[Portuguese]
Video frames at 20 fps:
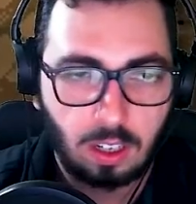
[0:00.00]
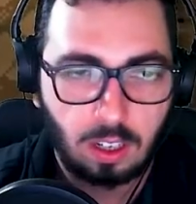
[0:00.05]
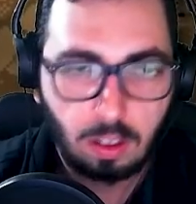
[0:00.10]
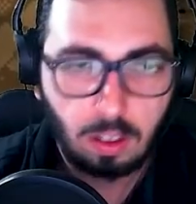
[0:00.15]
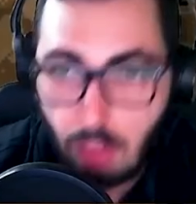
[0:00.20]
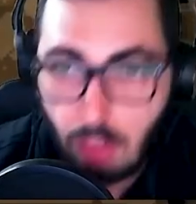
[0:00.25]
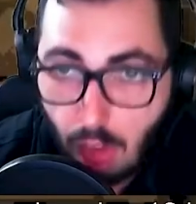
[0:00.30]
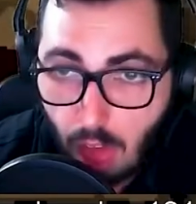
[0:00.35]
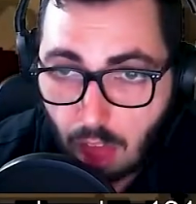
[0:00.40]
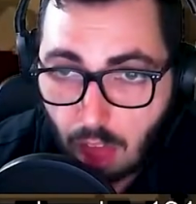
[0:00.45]

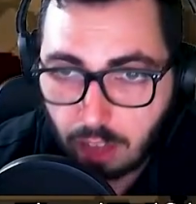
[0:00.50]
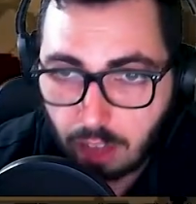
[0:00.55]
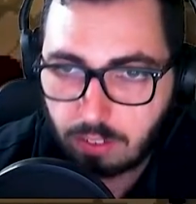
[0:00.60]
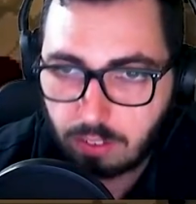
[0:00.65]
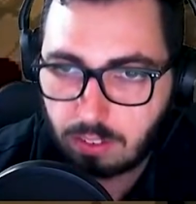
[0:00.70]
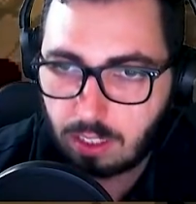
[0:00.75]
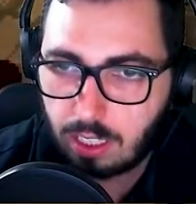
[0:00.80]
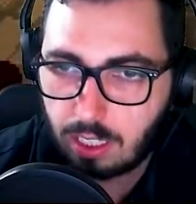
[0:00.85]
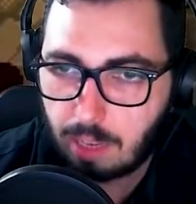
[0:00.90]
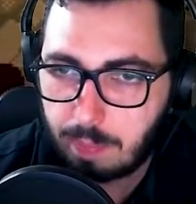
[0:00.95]
é,
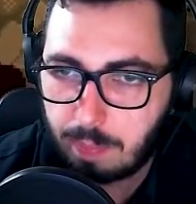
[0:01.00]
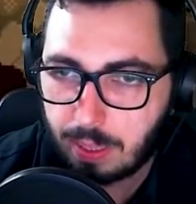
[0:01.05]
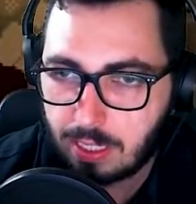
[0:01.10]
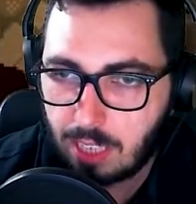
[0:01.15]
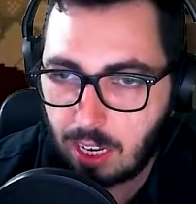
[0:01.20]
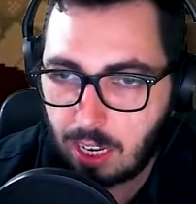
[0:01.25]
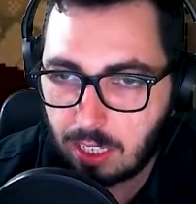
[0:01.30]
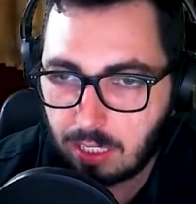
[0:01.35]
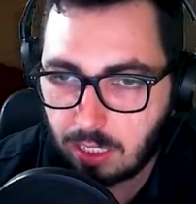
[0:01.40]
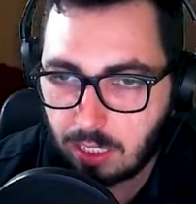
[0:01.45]
cadê a
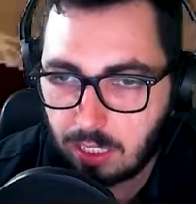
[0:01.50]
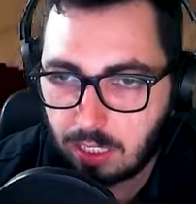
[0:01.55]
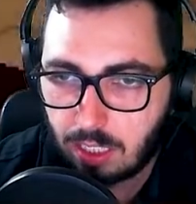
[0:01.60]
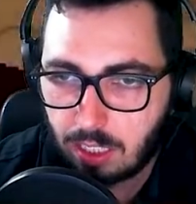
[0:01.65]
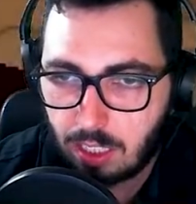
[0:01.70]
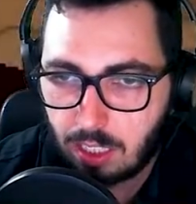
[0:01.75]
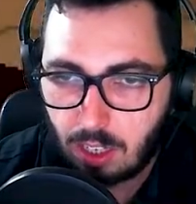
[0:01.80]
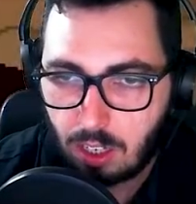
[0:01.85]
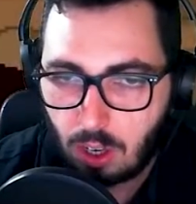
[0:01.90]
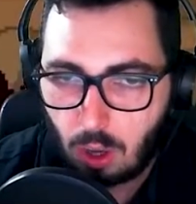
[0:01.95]
passagem?
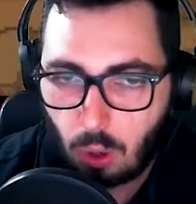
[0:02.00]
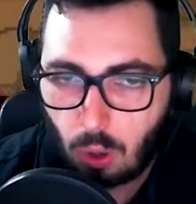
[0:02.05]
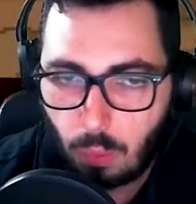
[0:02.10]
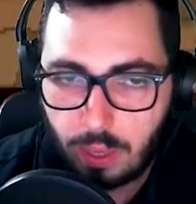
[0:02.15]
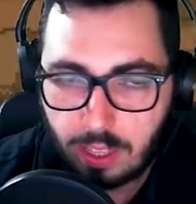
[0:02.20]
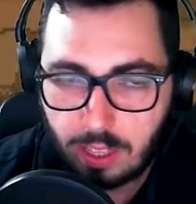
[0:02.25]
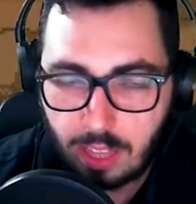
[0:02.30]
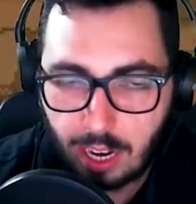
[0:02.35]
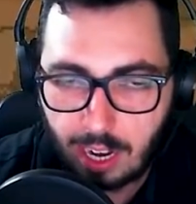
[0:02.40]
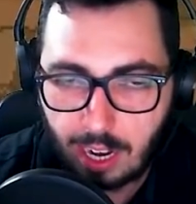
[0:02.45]
Ou
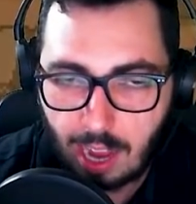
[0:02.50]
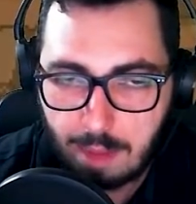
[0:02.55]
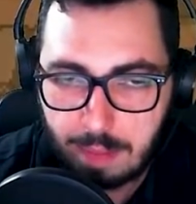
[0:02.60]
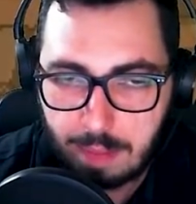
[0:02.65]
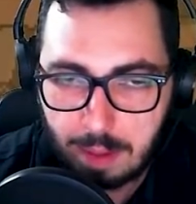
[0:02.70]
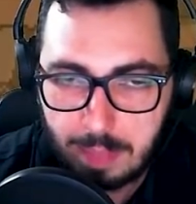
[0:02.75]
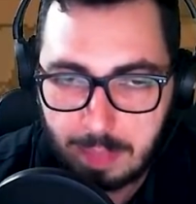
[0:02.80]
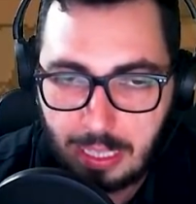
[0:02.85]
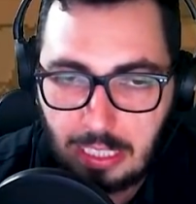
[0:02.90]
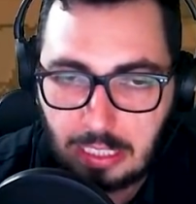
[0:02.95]
entregar para
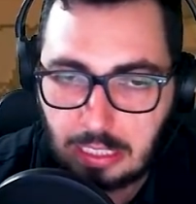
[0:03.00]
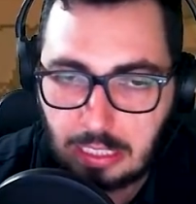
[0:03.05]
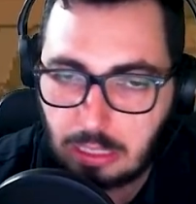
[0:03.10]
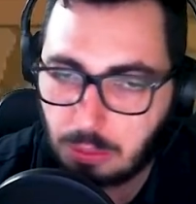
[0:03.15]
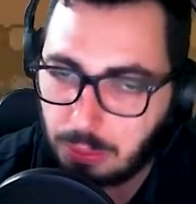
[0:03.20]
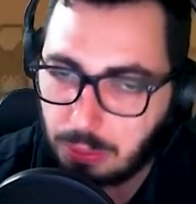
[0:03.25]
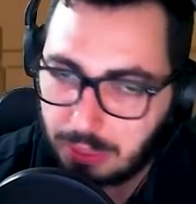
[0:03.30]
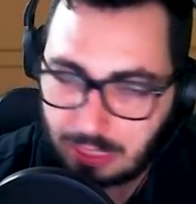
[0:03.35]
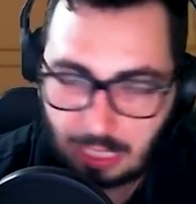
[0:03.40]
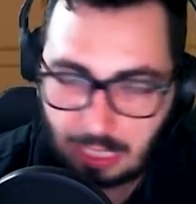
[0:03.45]

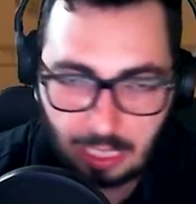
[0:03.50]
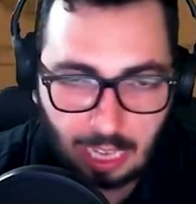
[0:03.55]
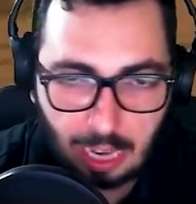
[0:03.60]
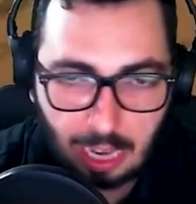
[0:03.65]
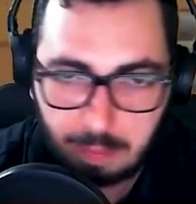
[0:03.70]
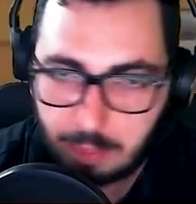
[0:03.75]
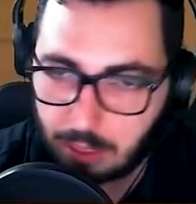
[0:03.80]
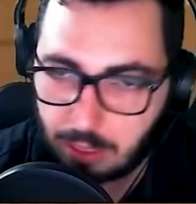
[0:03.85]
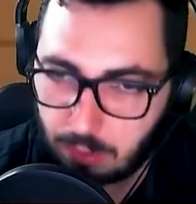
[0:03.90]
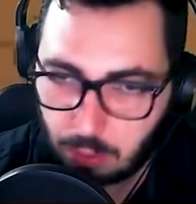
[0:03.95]
mendigo, sei lá,
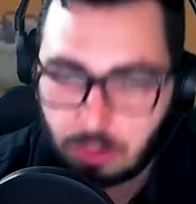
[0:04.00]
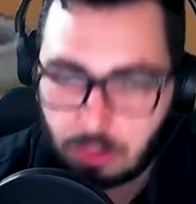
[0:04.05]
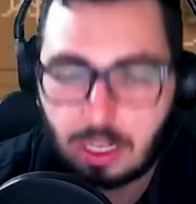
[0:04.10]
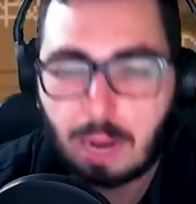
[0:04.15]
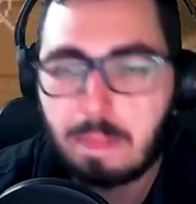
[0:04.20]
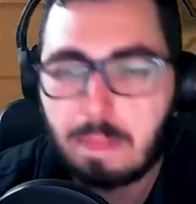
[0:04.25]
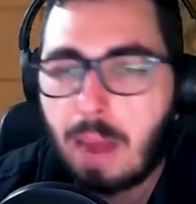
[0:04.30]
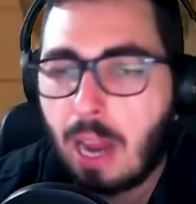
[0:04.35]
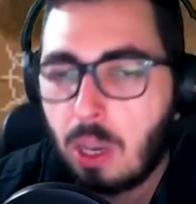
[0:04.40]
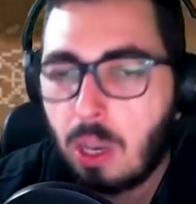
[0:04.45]
mano. Eu
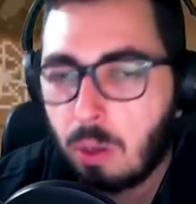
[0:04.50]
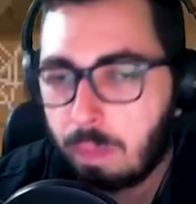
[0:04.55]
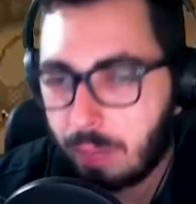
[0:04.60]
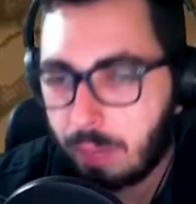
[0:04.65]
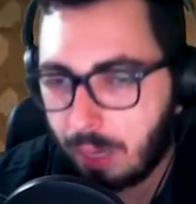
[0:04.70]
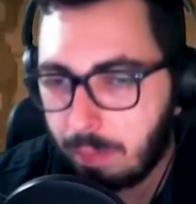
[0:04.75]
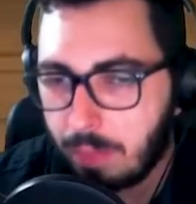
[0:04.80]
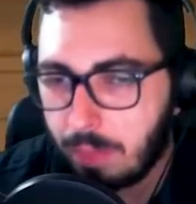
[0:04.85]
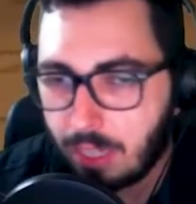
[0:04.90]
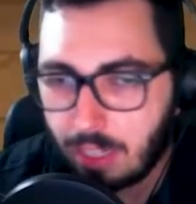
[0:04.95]
trabalho
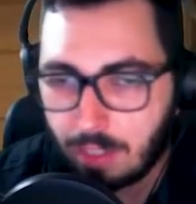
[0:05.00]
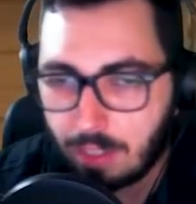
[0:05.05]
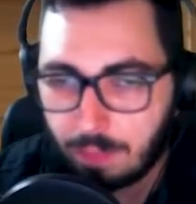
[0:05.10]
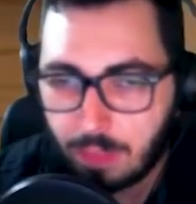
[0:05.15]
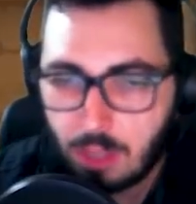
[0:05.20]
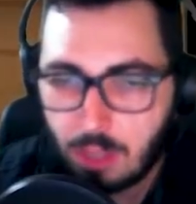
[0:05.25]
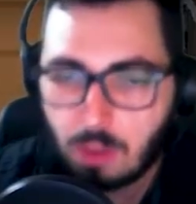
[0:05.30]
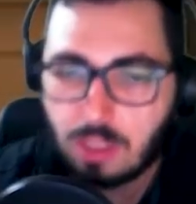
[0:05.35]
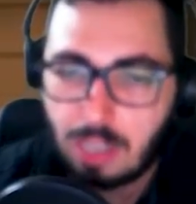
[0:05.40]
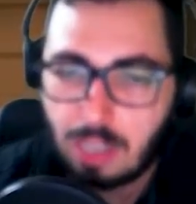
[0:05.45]
para mim
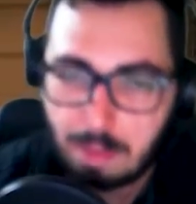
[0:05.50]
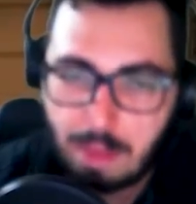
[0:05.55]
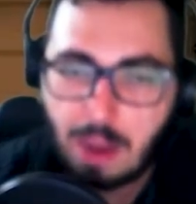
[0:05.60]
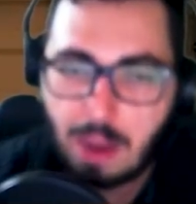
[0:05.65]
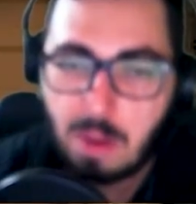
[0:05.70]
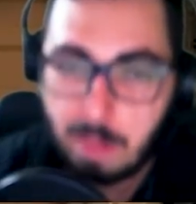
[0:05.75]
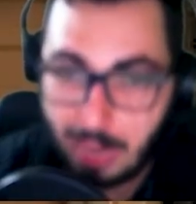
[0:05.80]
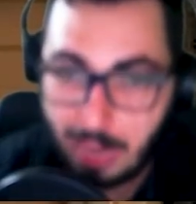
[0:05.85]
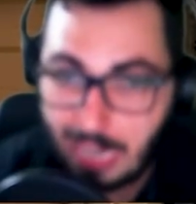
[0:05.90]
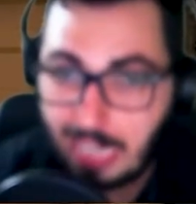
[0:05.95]
e eu
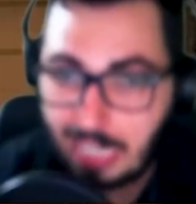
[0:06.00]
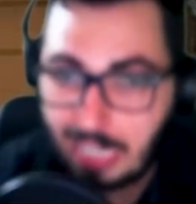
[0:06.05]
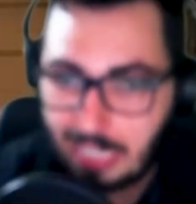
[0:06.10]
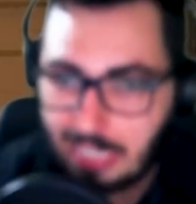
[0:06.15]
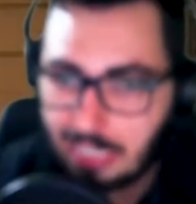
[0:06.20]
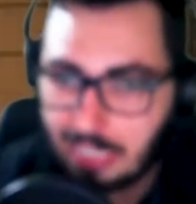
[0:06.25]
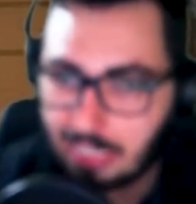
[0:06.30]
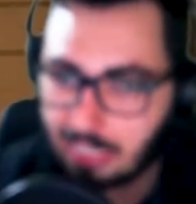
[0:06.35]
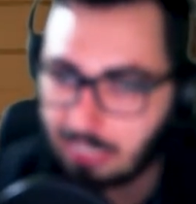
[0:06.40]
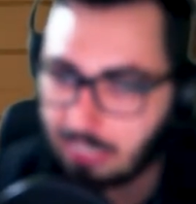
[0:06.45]
trabalho pela
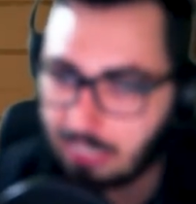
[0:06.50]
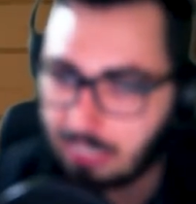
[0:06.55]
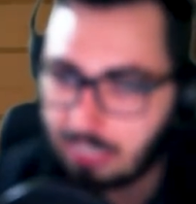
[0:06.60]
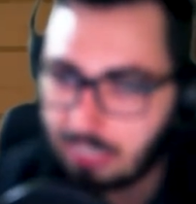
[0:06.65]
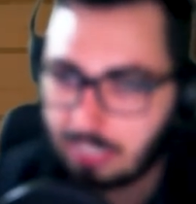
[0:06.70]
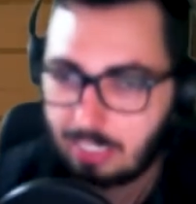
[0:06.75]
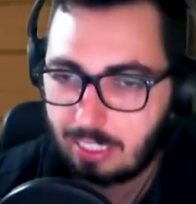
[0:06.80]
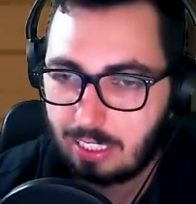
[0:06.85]
grana, né?